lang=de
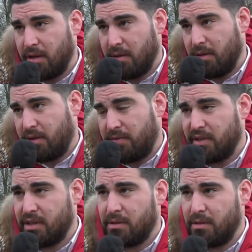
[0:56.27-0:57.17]
Ich
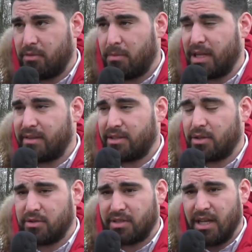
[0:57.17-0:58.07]
finde von meiner
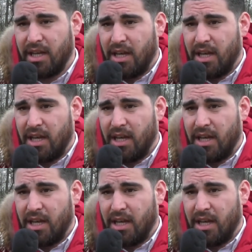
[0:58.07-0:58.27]
Sicht aus